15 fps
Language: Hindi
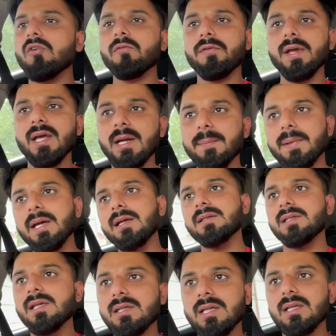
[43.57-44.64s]
फिर अपने
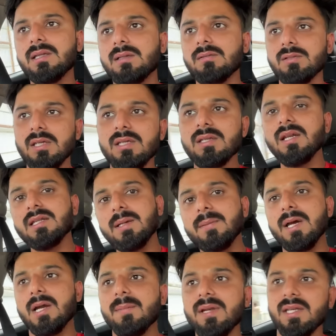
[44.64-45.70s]
जिस तक जिसने हम
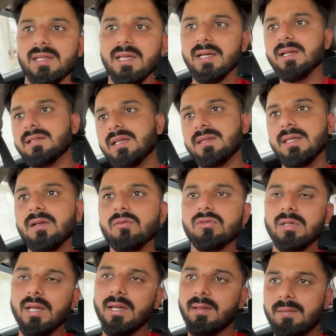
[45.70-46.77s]
घर में नहीं देखना चाहते ना
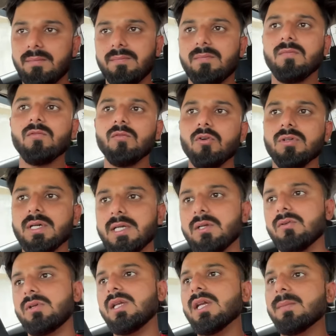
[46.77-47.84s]
उसने वोट करियो
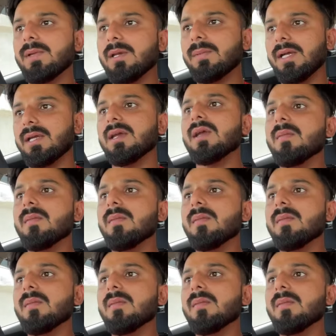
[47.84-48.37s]
ठीक है मेरे भाई